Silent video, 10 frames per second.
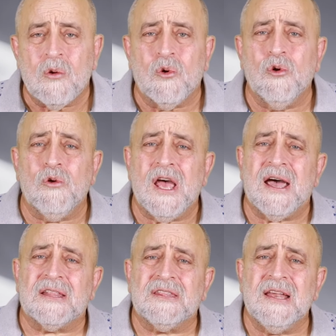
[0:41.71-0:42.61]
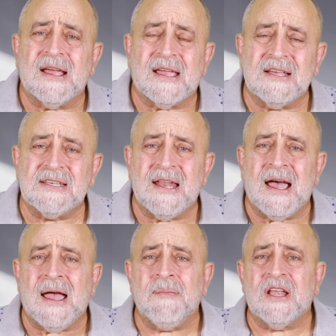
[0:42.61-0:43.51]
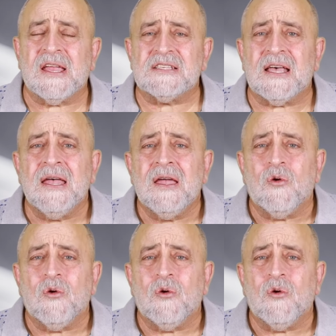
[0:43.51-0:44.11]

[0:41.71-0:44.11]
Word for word: ويقول له لا هدي لك كذا لا هعمل كذا